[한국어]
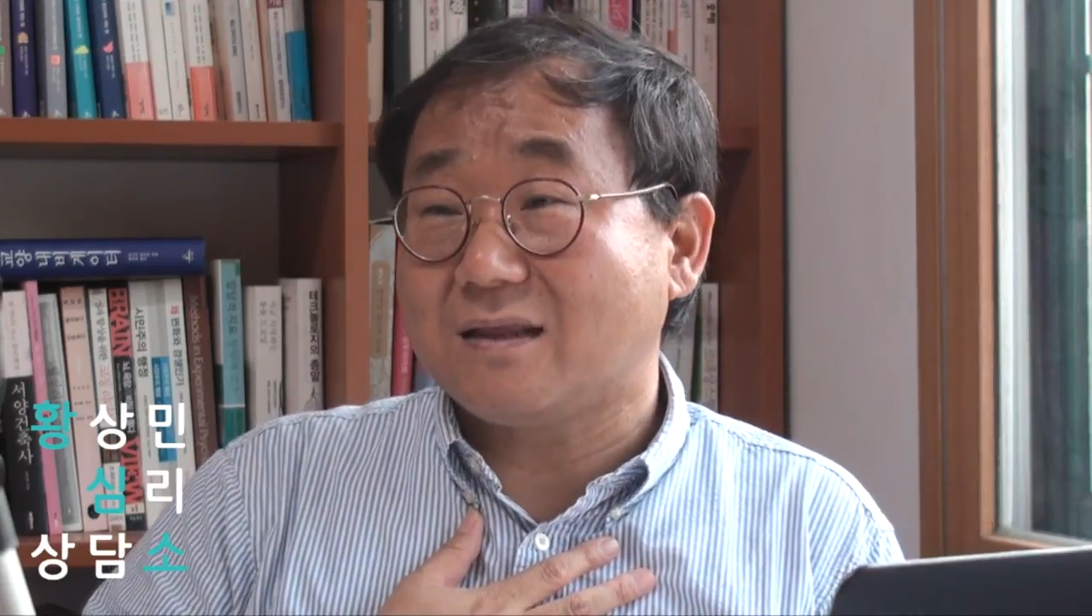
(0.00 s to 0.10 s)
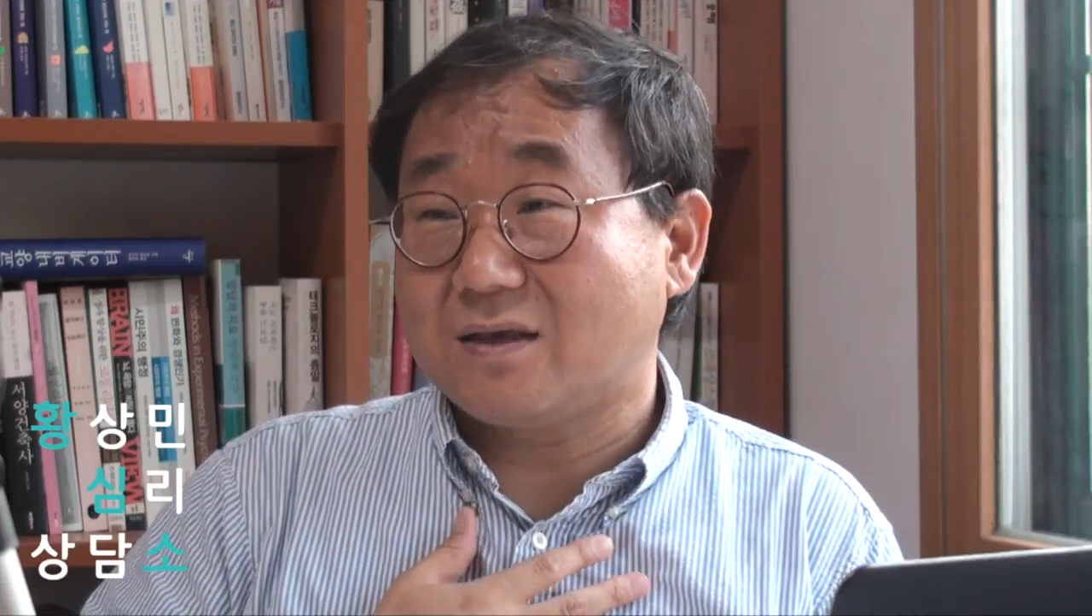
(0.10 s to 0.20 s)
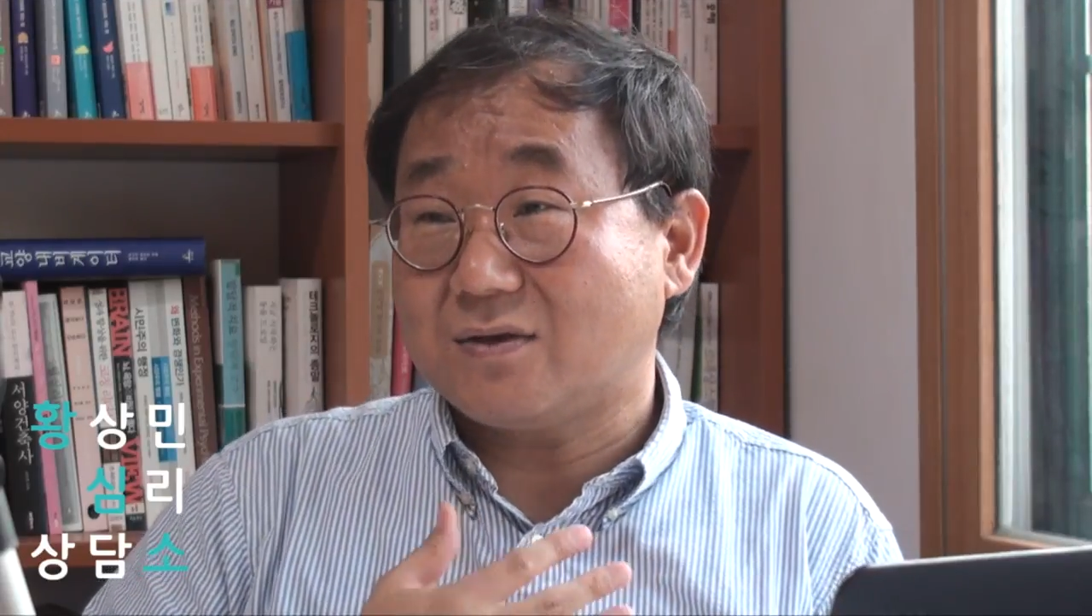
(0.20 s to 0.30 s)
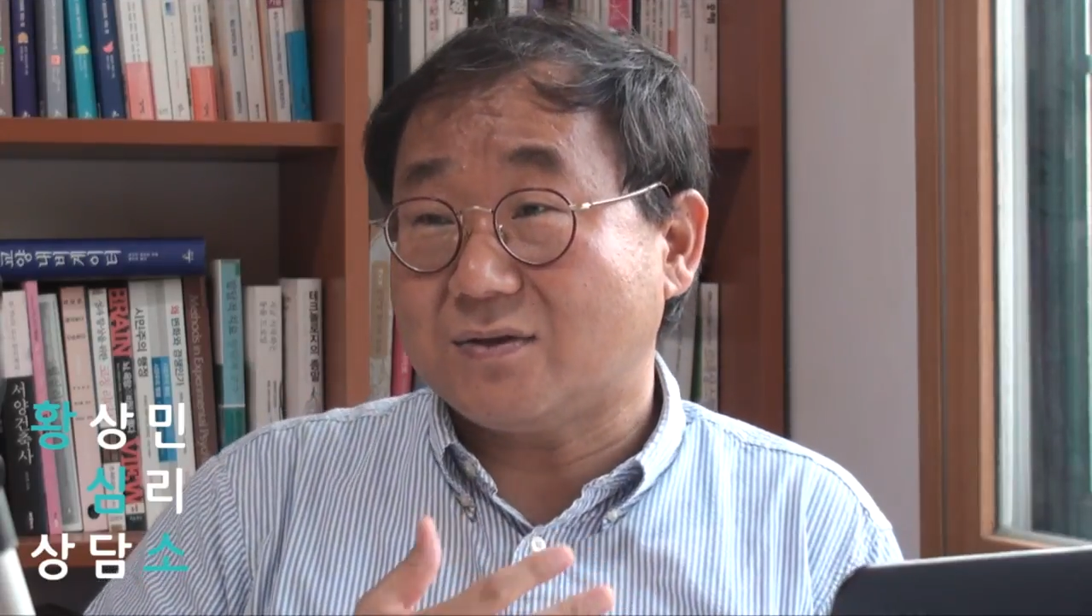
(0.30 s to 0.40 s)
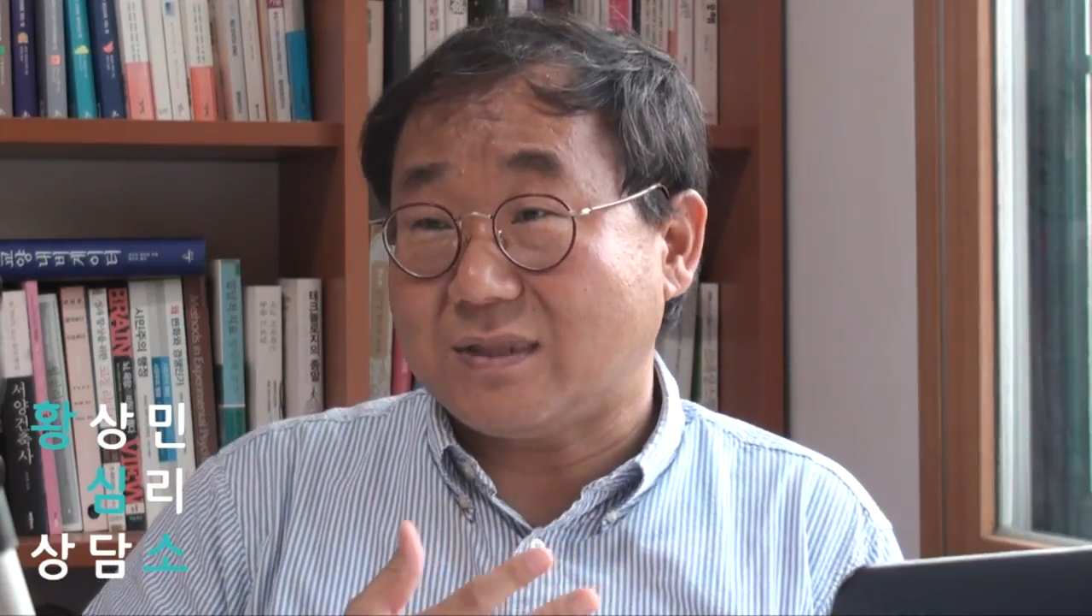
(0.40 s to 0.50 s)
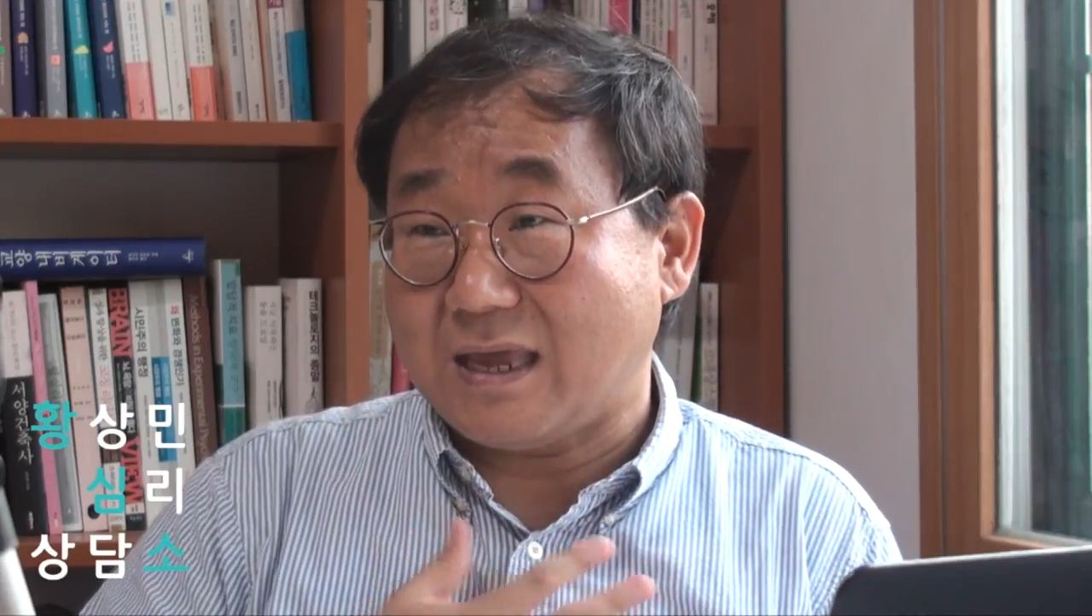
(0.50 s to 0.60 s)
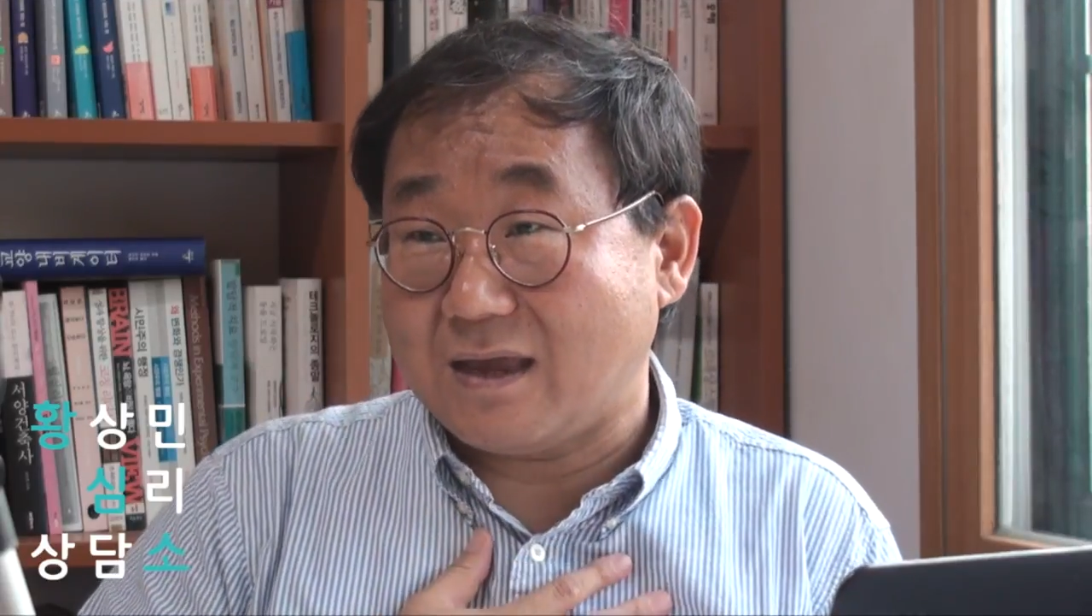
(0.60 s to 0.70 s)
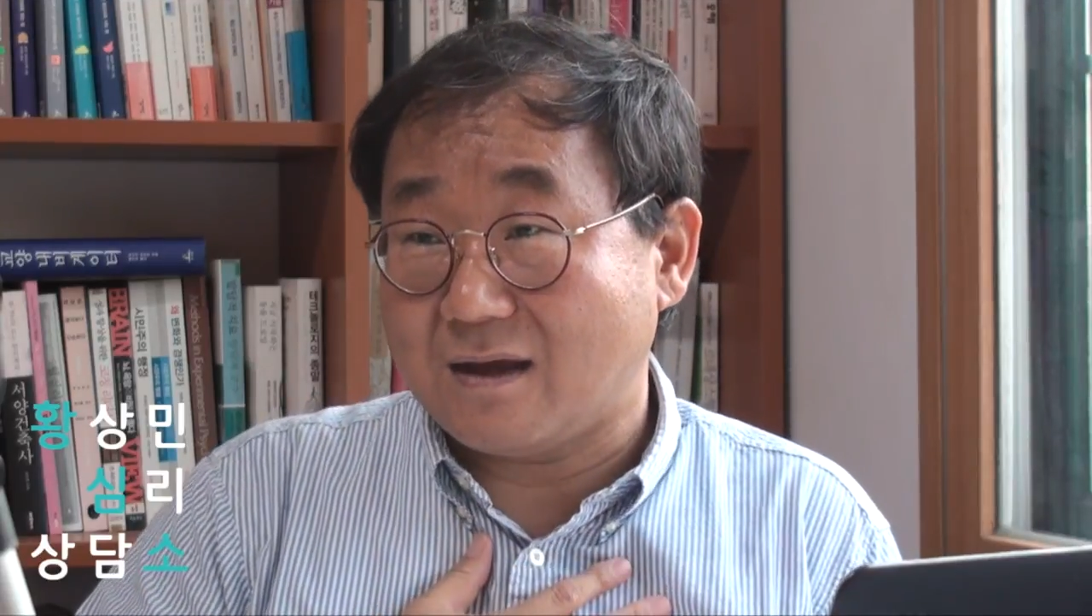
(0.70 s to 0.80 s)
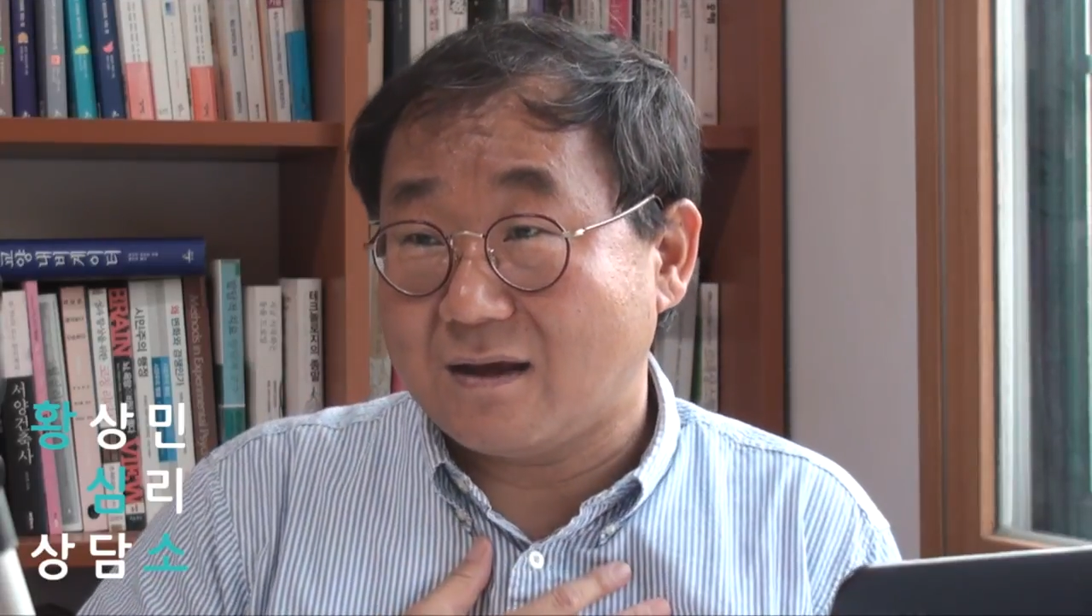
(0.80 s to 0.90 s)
느껴도 돼요.